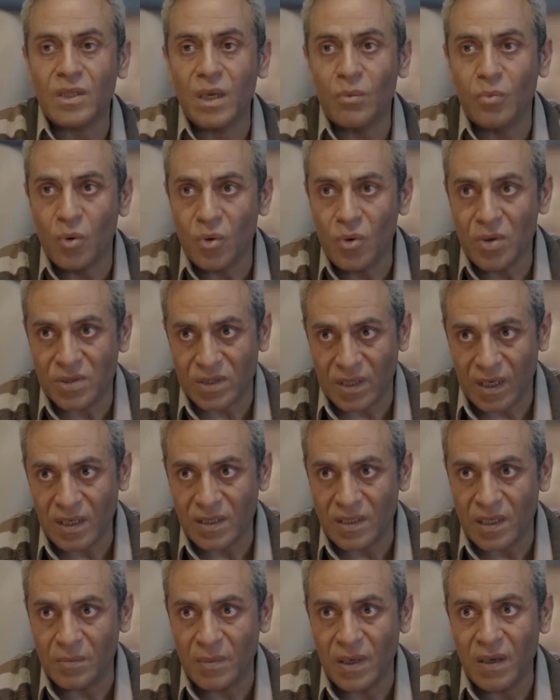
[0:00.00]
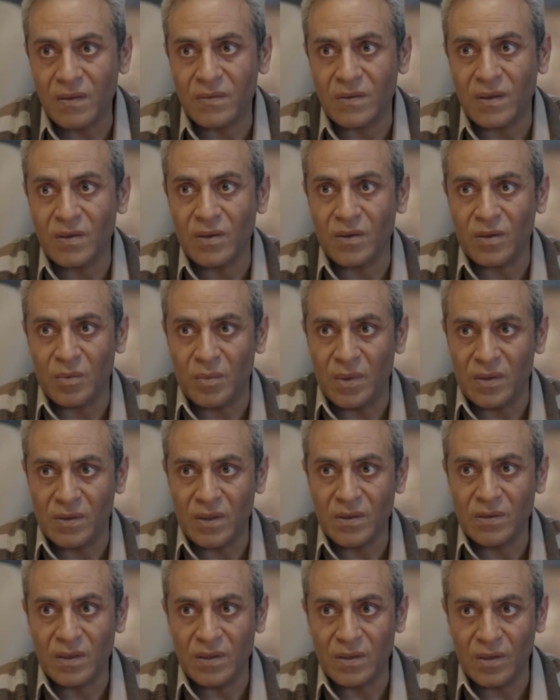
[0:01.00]
طب هو صحيح زي ما قال طارق
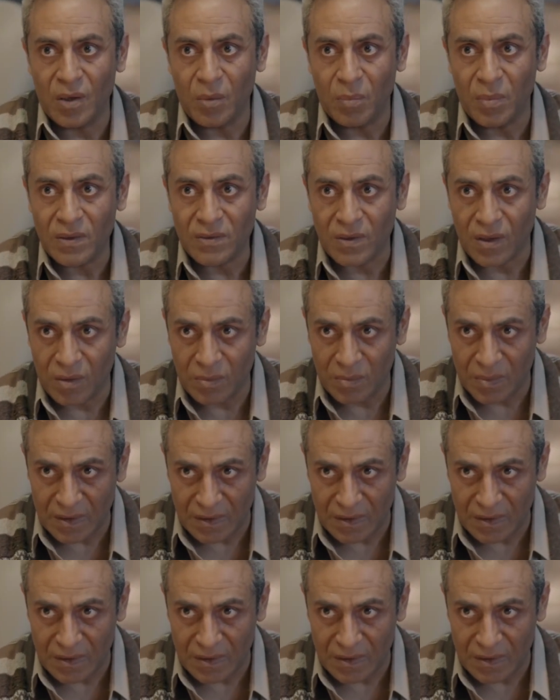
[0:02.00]
رمضان ان البطل